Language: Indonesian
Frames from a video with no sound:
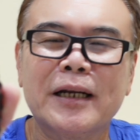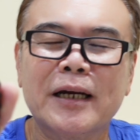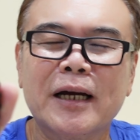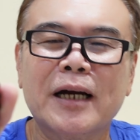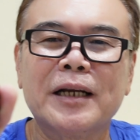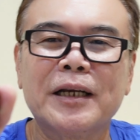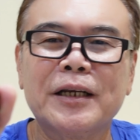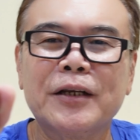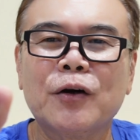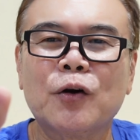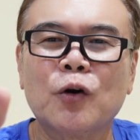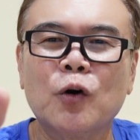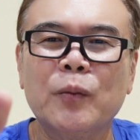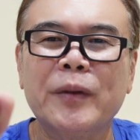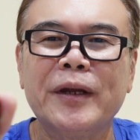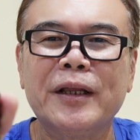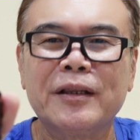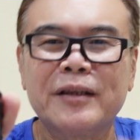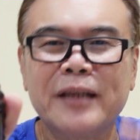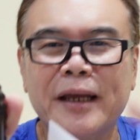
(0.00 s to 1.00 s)
dengan Dior
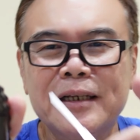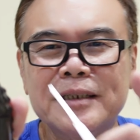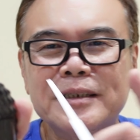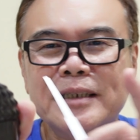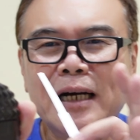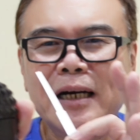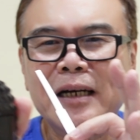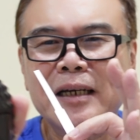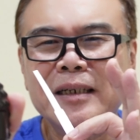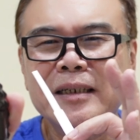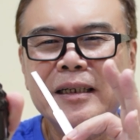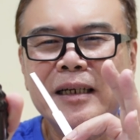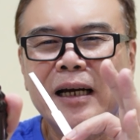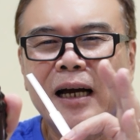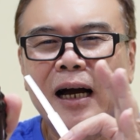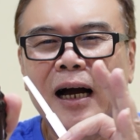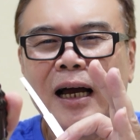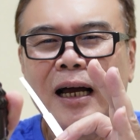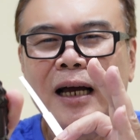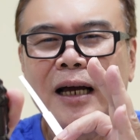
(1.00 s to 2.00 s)
Home Intense yang
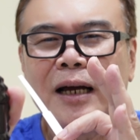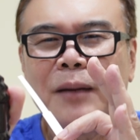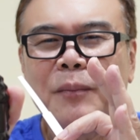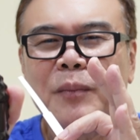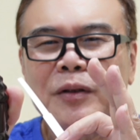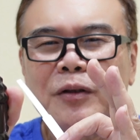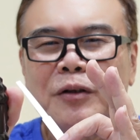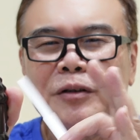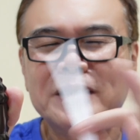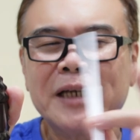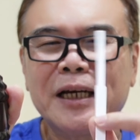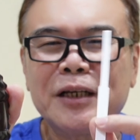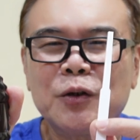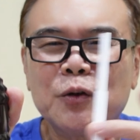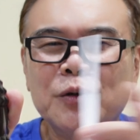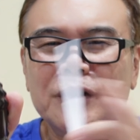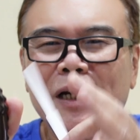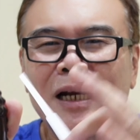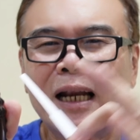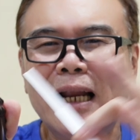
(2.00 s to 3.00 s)
menurut saya
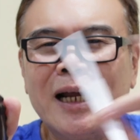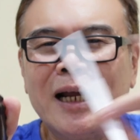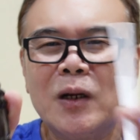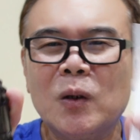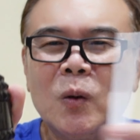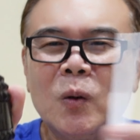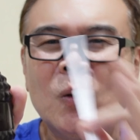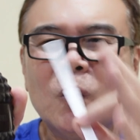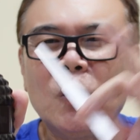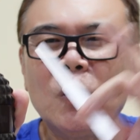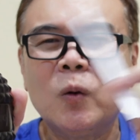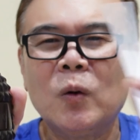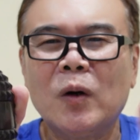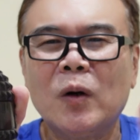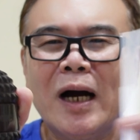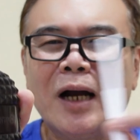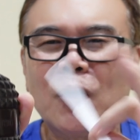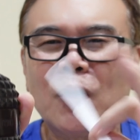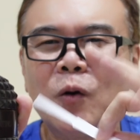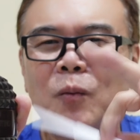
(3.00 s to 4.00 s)
itu terlalu
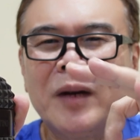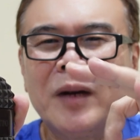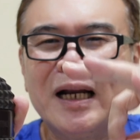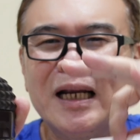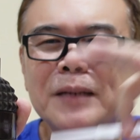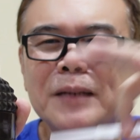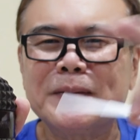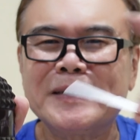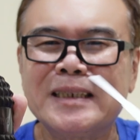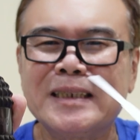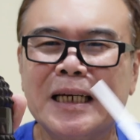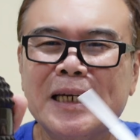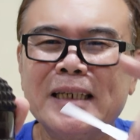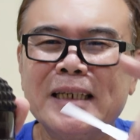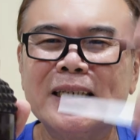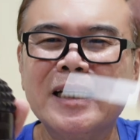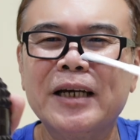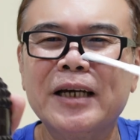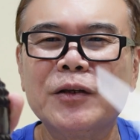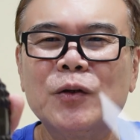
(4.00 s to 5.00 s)
aroma
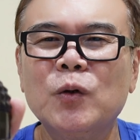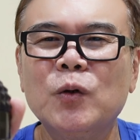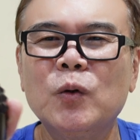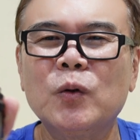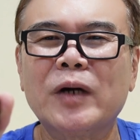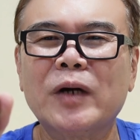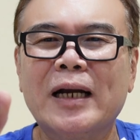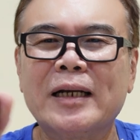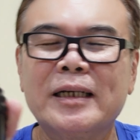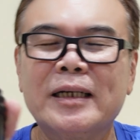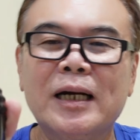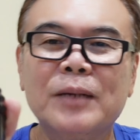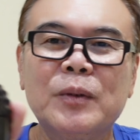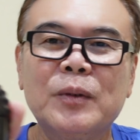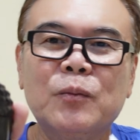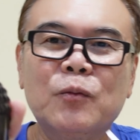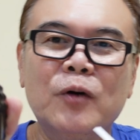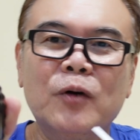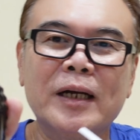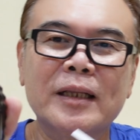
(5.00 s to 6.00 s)
lipsticknya itu kadang
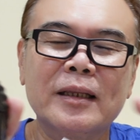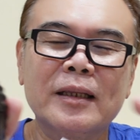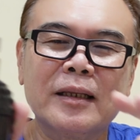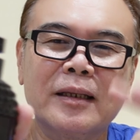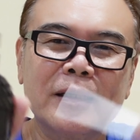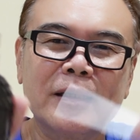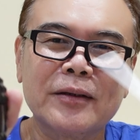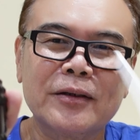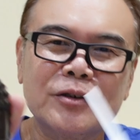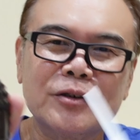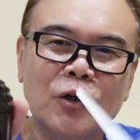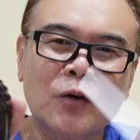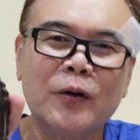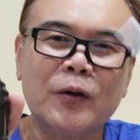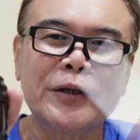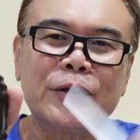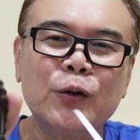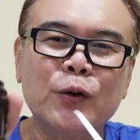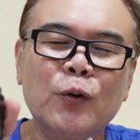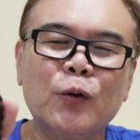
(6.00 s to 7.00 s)
membuat
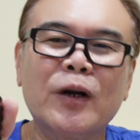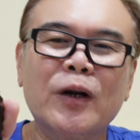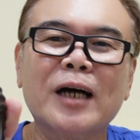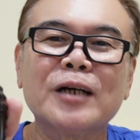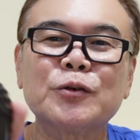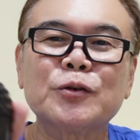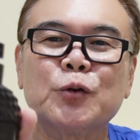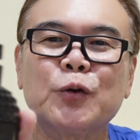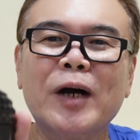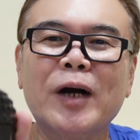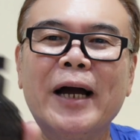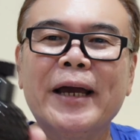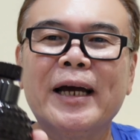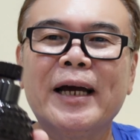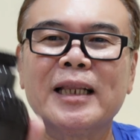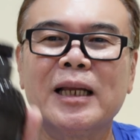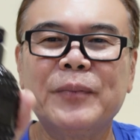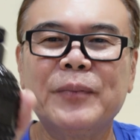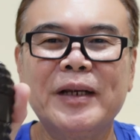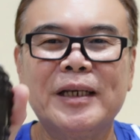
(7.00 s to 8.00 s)
cowok itu kurang suka
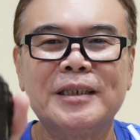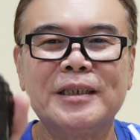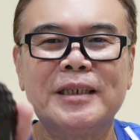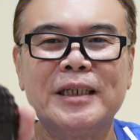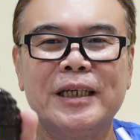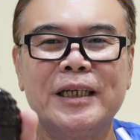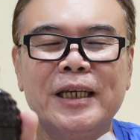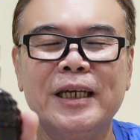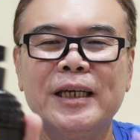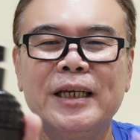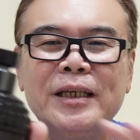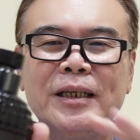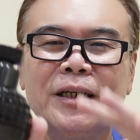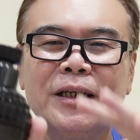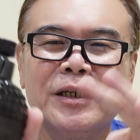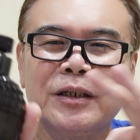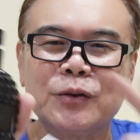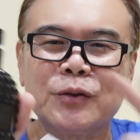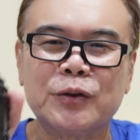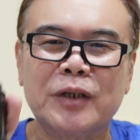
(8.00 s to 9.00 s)
ya, tapi di sini
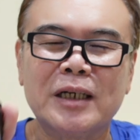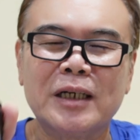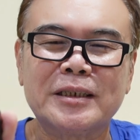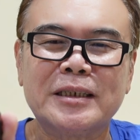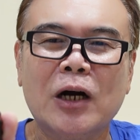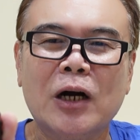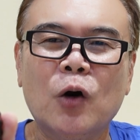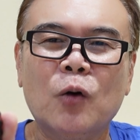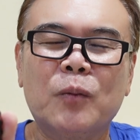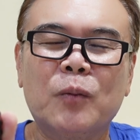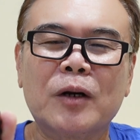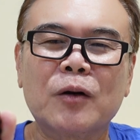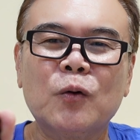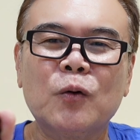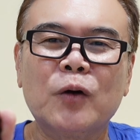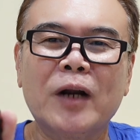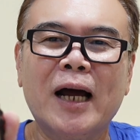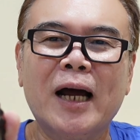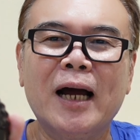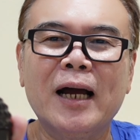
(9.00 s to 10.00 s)
sudah jauh
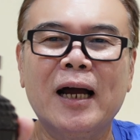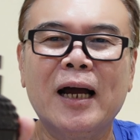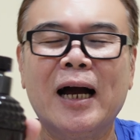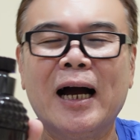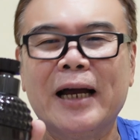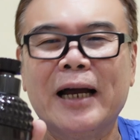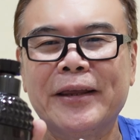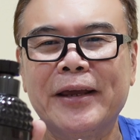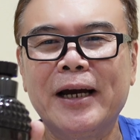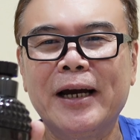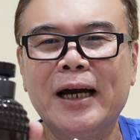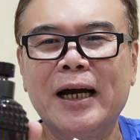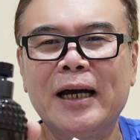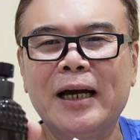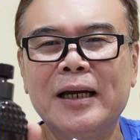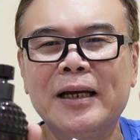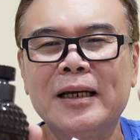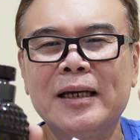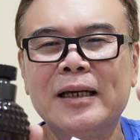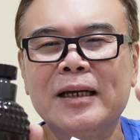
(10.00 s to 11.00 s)
berkurang hanya
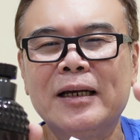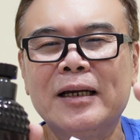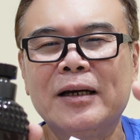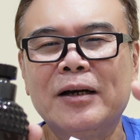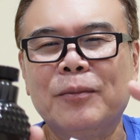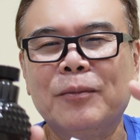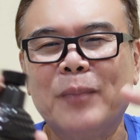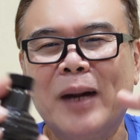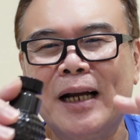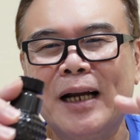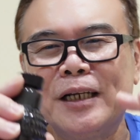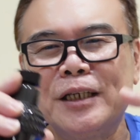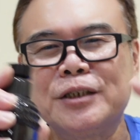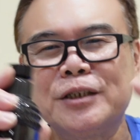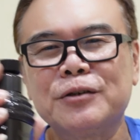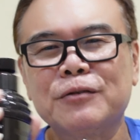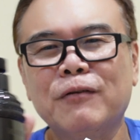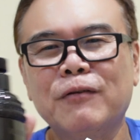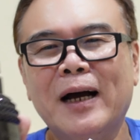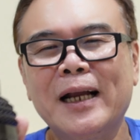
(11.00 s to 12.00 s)

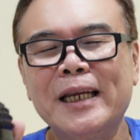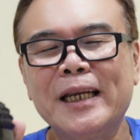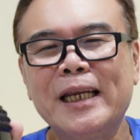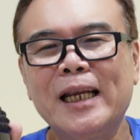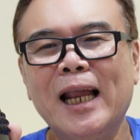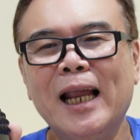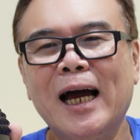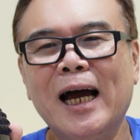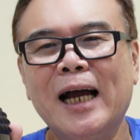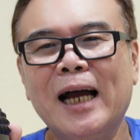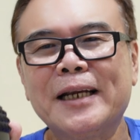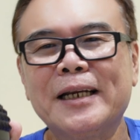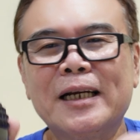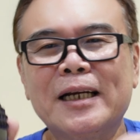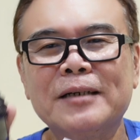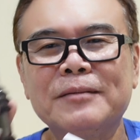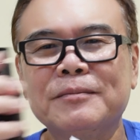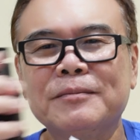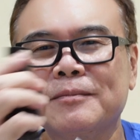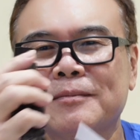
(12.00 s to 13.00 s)
manis vanila
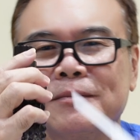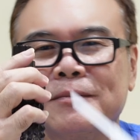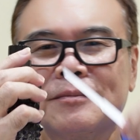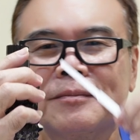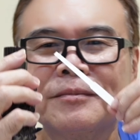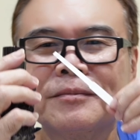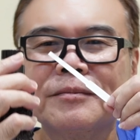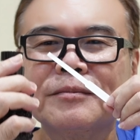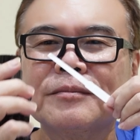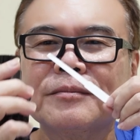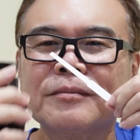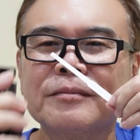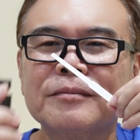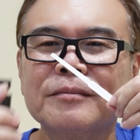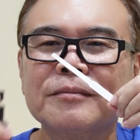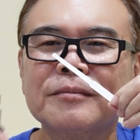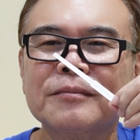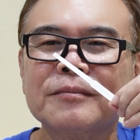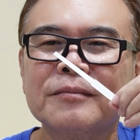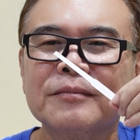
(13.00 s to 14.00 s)
dan
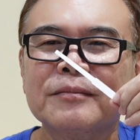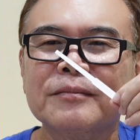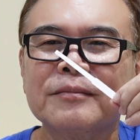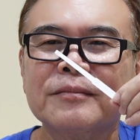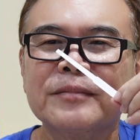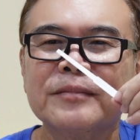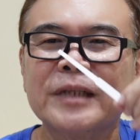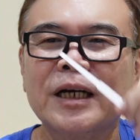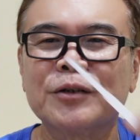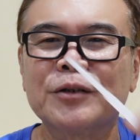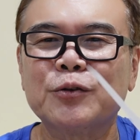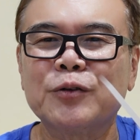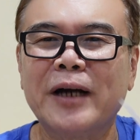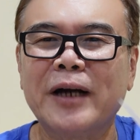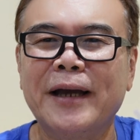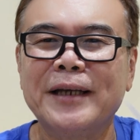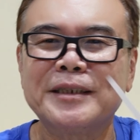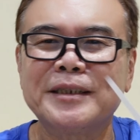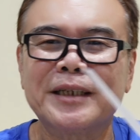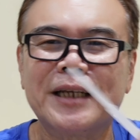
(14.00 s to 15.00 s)
yang
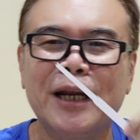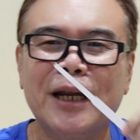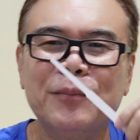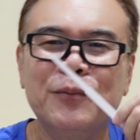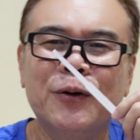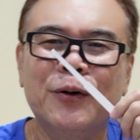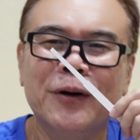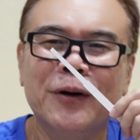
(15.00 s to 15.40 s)
suka es krim